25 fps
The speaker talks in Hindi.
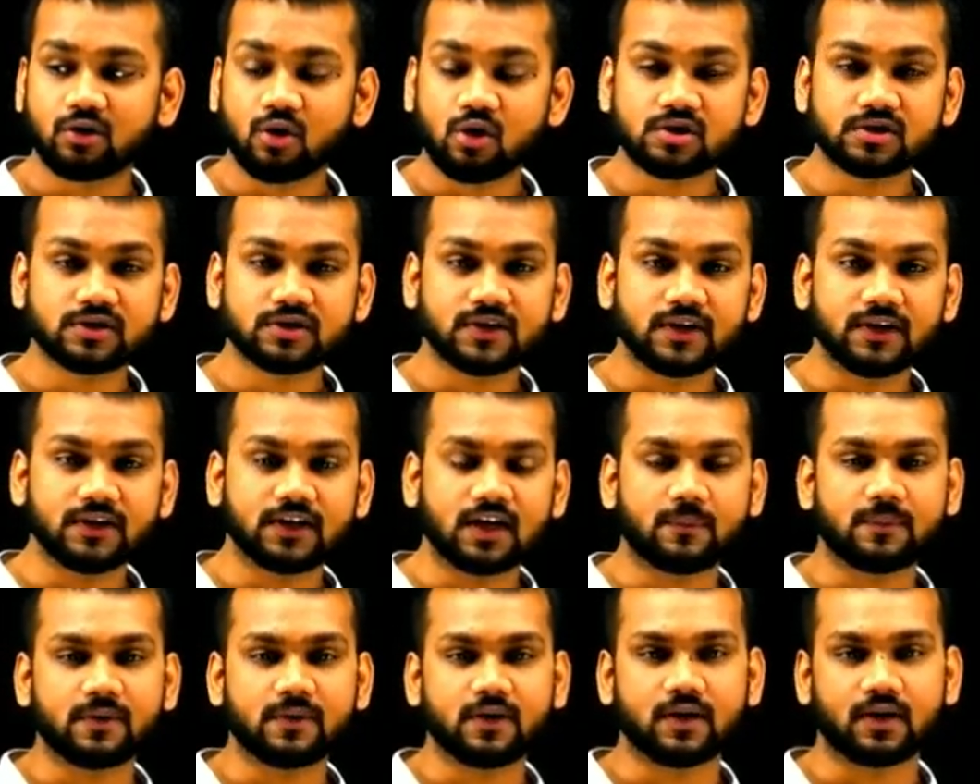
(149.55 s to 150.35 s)
कॉस
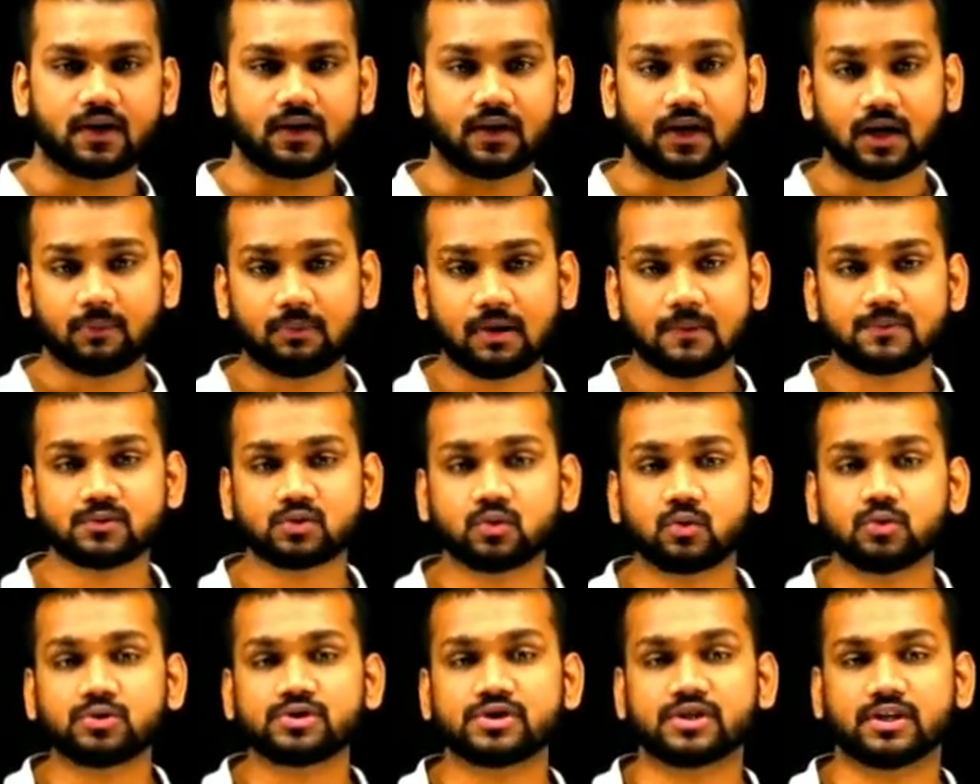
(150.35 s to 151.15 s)
थीटा भी है अब आप
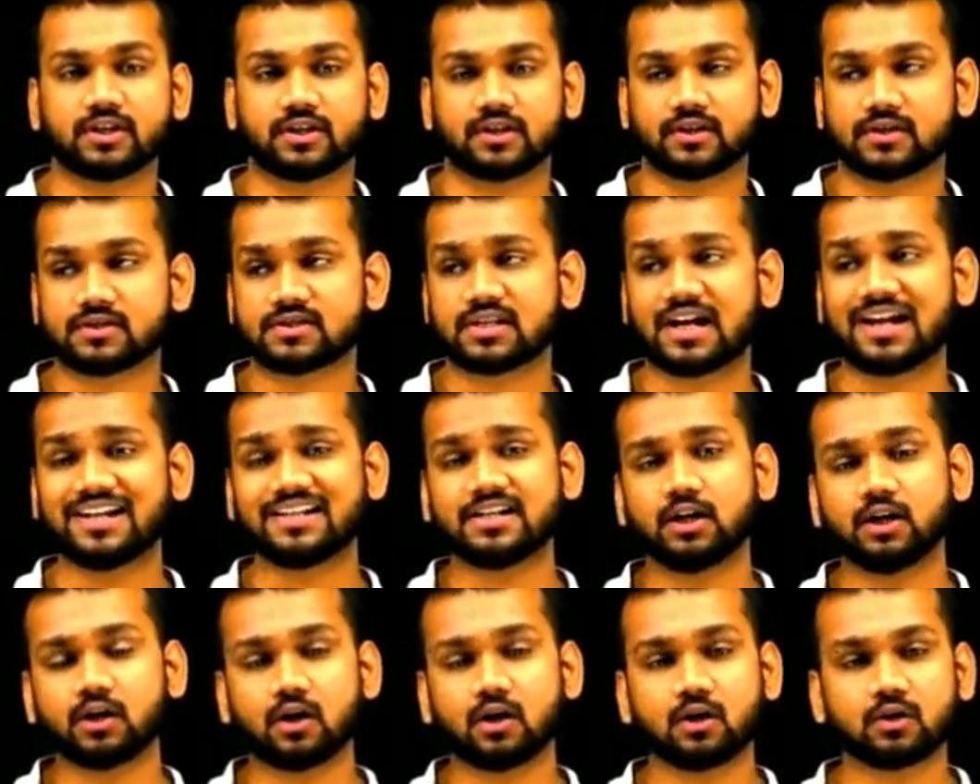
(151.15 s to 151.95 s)
सोचिए साइन
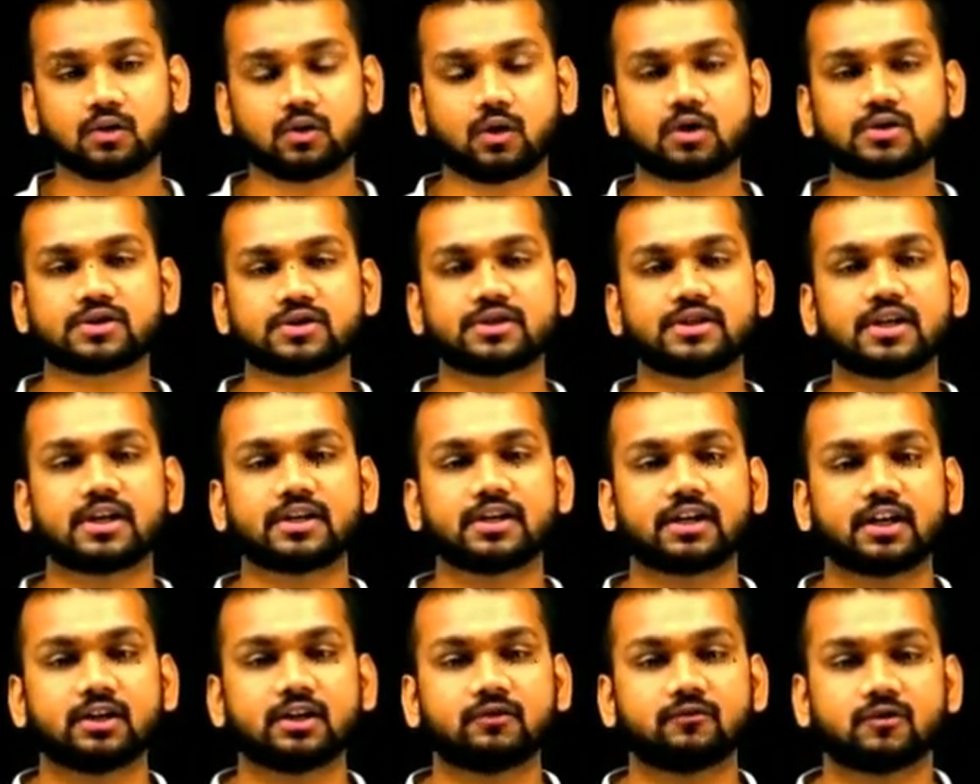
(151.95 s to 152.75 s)
थीटा और कॉस थीटा
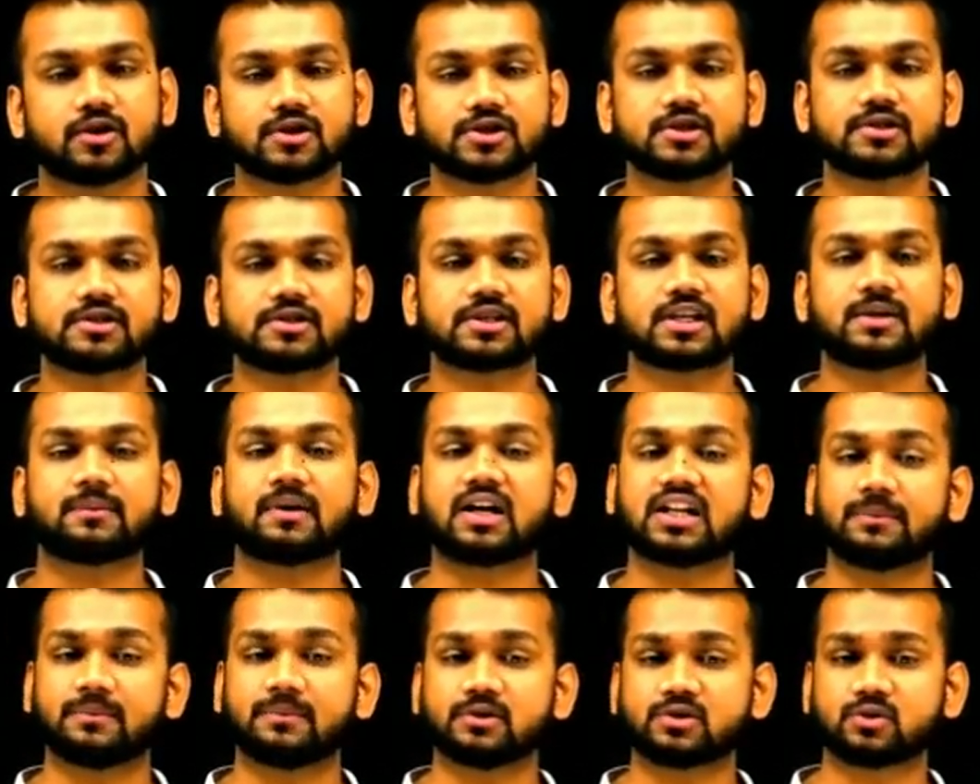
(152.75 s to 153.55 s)
के कन्वर्जन के
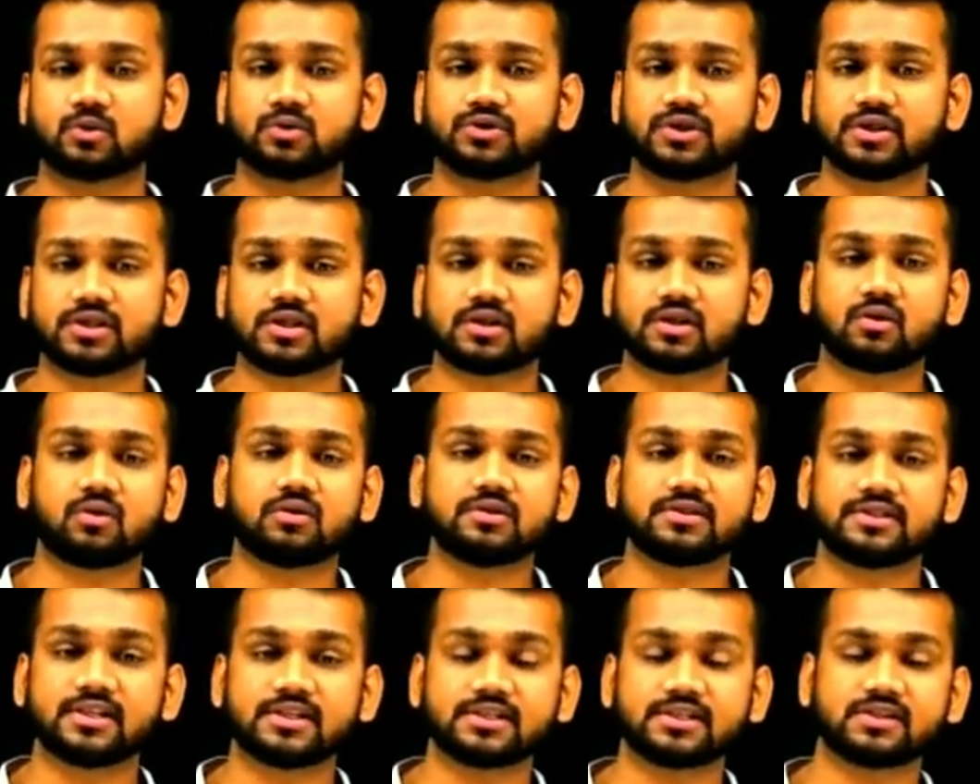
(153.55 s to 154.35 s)
बारे में सोचिए कि
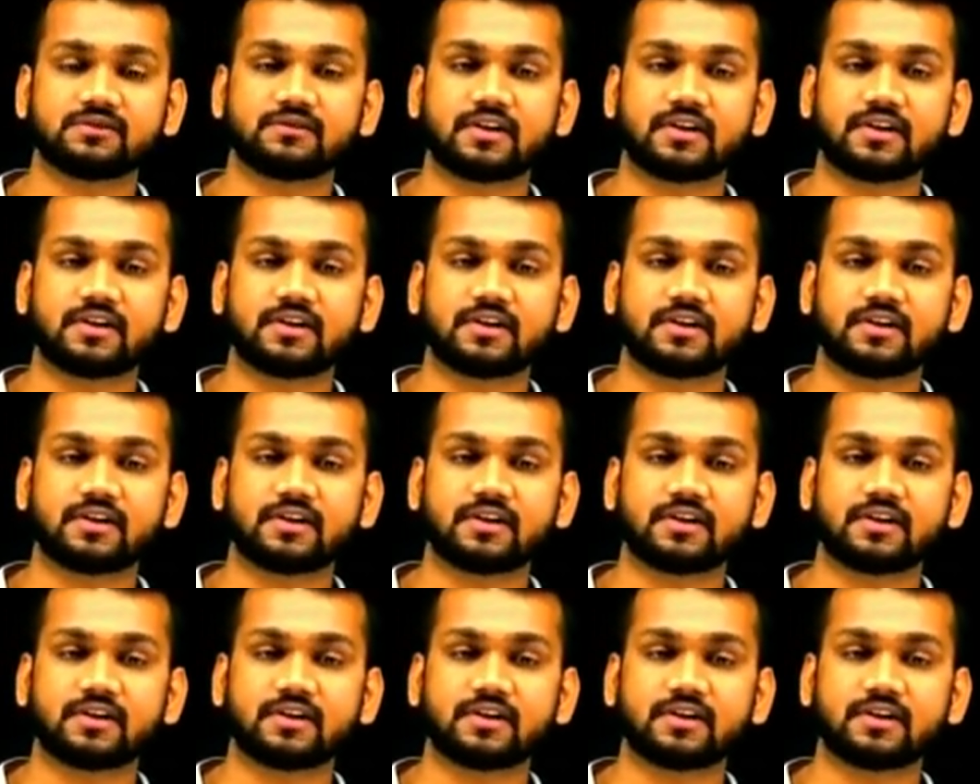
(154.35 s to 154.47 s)
कौन से ऐसी